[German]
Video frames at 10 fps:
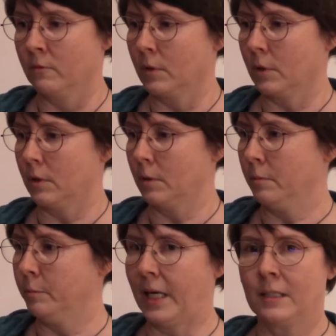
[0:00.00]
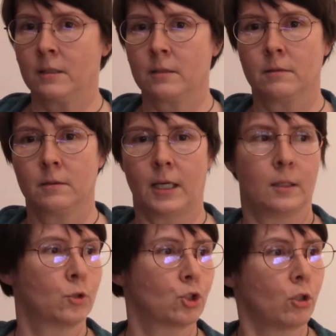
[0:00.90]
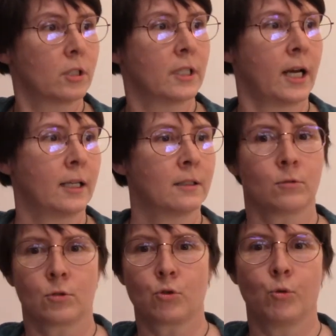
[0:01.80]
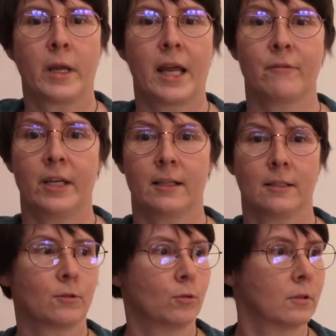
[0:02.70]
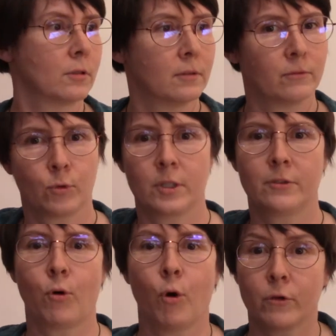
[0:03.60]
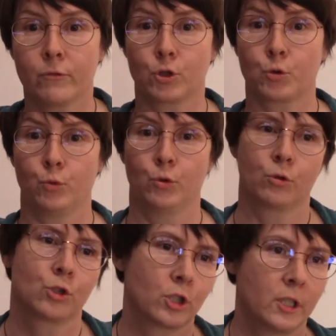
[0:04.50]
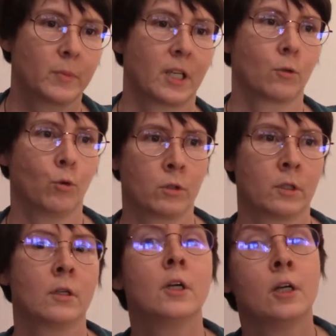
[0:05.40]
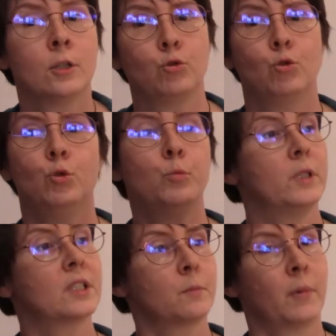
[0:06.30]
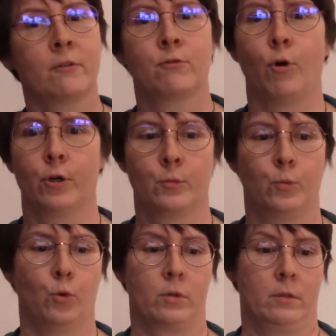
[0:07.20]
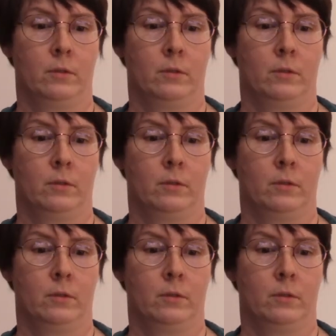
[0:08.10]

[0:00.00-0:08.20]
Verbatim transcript: äh, Band an einem Stock in der Hand und so umherwedelnd und wirklich Freude versprühen und schrieb dann drunter, du bist mein Freudenbote.